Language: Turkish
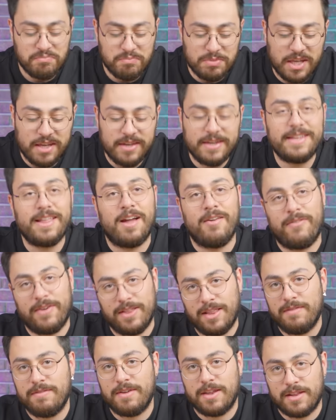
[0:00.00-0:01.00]
Bir de idam
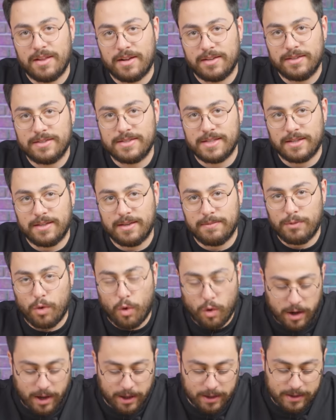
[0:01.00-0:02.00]
falan verin artık zaten. Bir
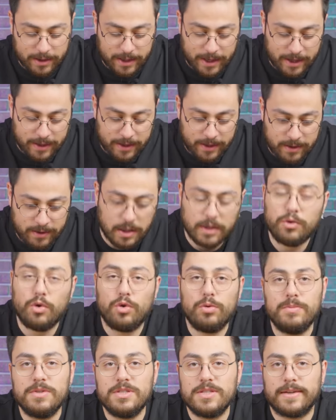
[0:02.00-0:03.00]
o kaldı yani. Hani
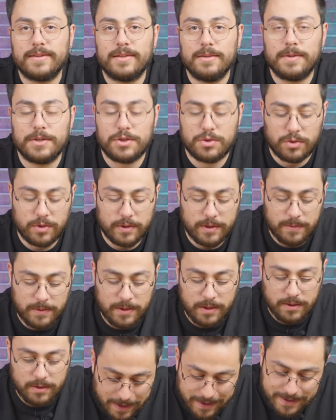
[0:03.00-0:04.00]
olmayacaktı başka
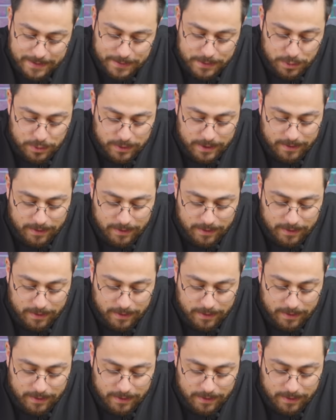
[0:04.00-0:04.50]
ödeme? Bence biz bunun